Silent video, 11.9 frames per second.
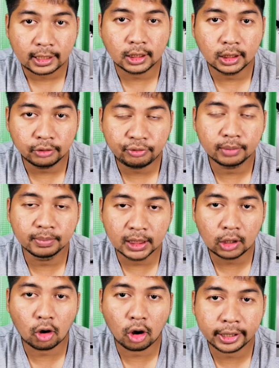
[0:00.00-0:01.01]
นั่นคือฝี
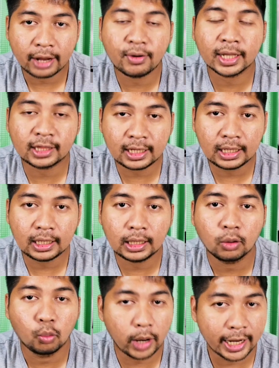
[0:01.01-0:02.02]
มือของนาวาตรี
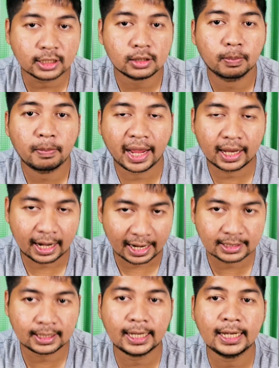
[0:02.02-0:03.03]
เวสแมค
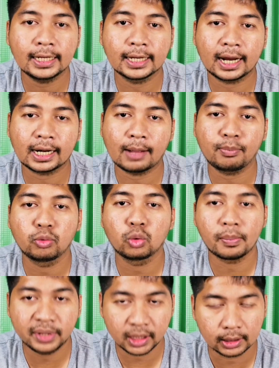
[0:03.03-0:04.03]
คัสกี้นะครับ
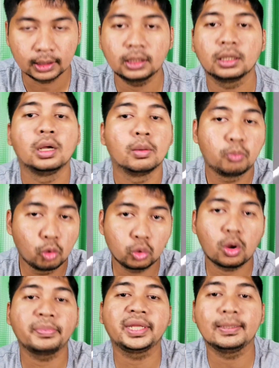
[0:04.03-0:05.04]
รวมถึง
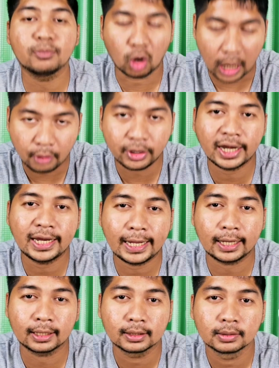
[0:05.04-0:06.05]
ผู้ร่วมทีมของเขานั่น
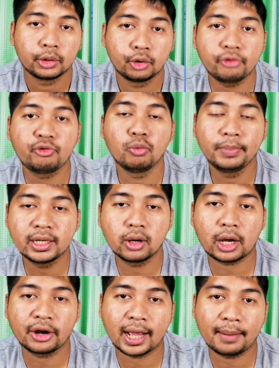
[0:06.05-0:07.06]
เองโดยฝูงบิน
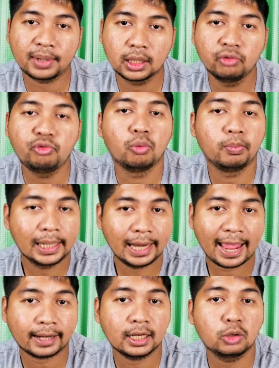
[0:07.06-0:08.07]
ของเขานะครับคือฝูงบิน
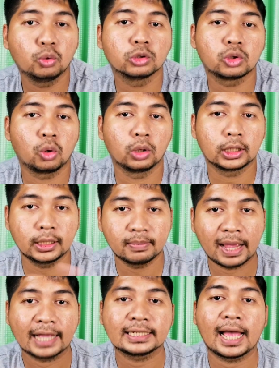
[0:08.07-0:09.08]
แรกที่ถูกส่งขึ้
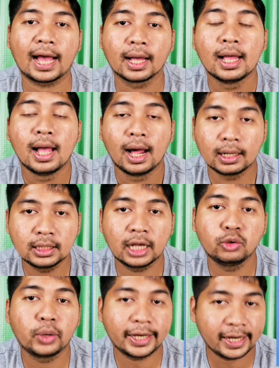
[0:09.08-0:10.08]
นมาจากเรื
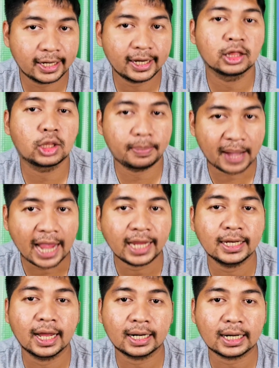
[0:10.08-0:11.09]
อ ยู เอส เอส
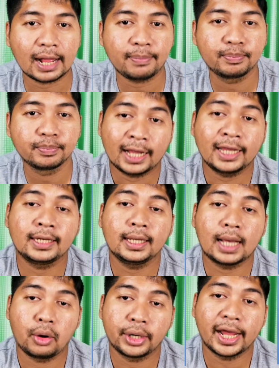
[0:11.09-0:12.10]
Enterprise นะครับภารกิจ
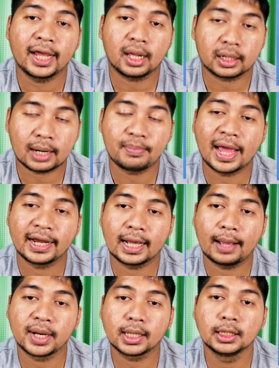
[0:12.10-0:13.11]
ที่เขาได้รับมา
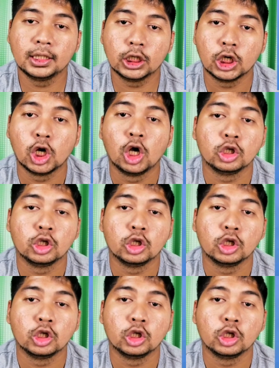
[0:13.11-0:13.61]
นะครับนั่นคือ